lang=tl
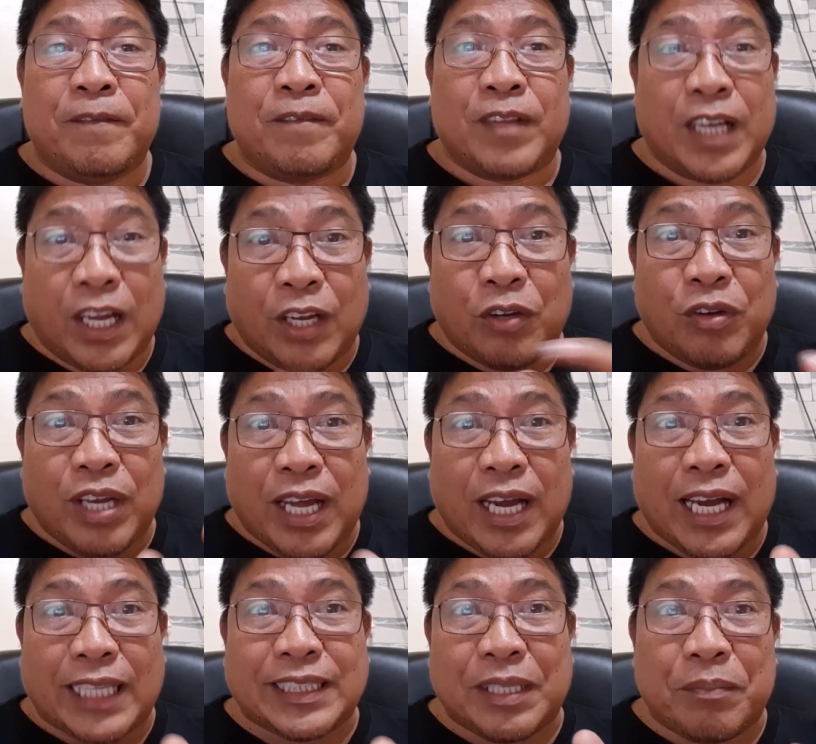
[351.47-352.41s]
Ganun lang
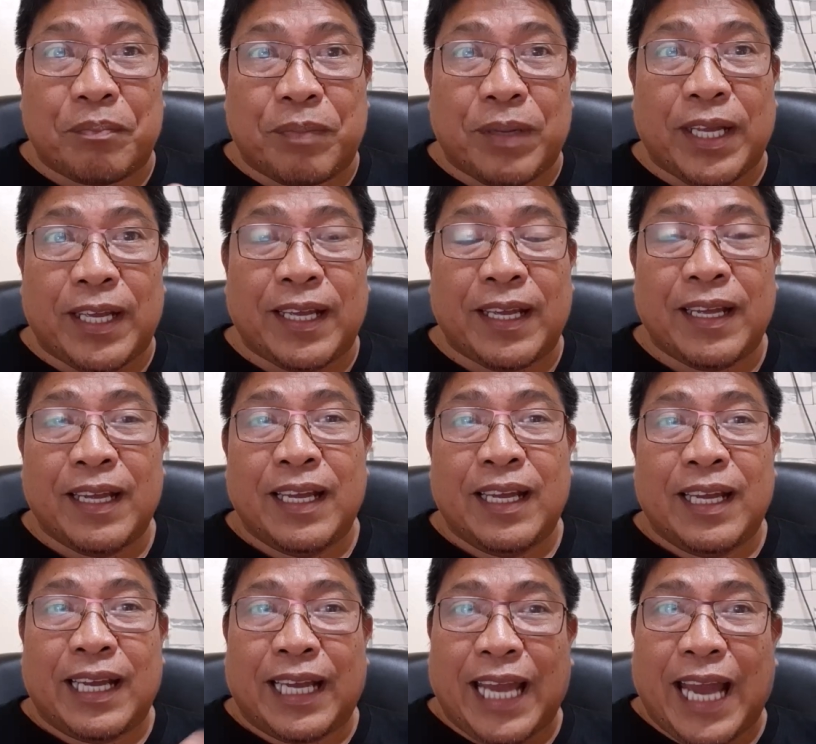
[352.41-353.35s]
kasimple.
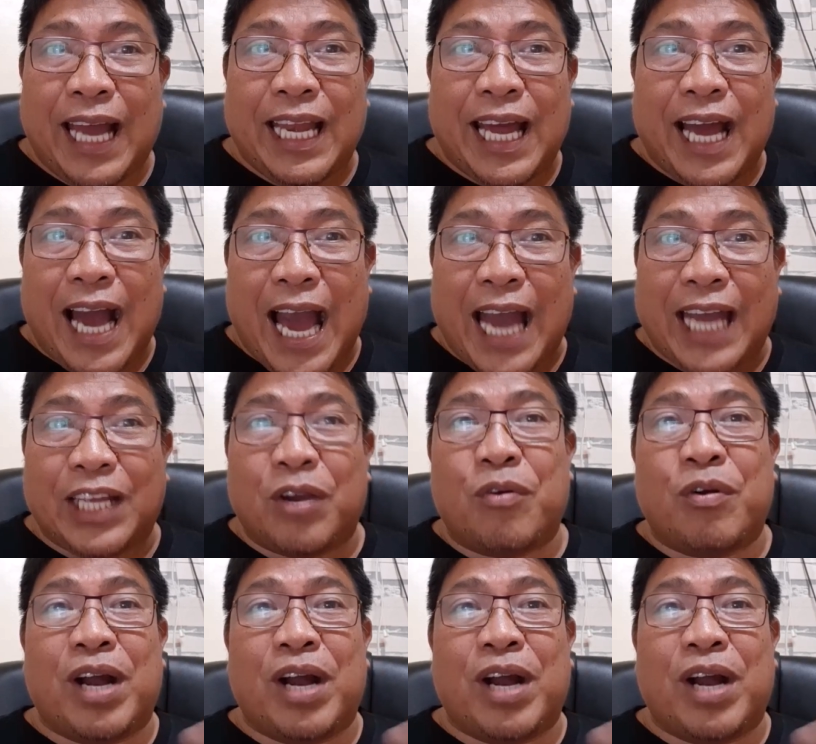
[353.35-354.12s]
Kaya lang ayaw